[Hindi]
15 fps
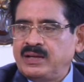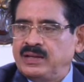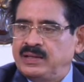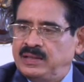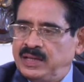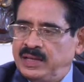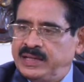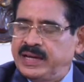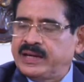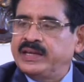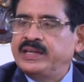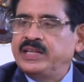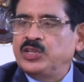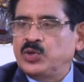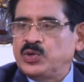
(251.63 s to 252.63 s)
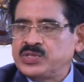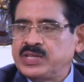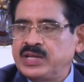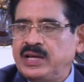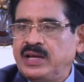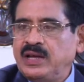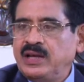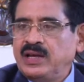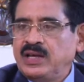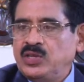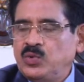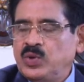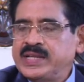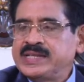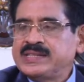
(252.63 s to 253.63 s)
ये यकीनी तौर से है
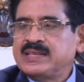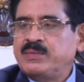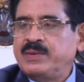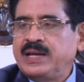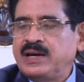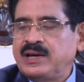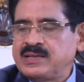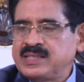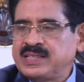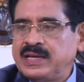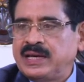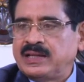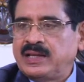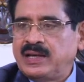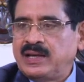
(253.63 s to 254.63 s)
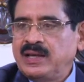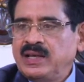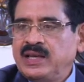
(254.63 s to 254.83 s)
क्योंकि जैसा मैंने अर्ज़ किया था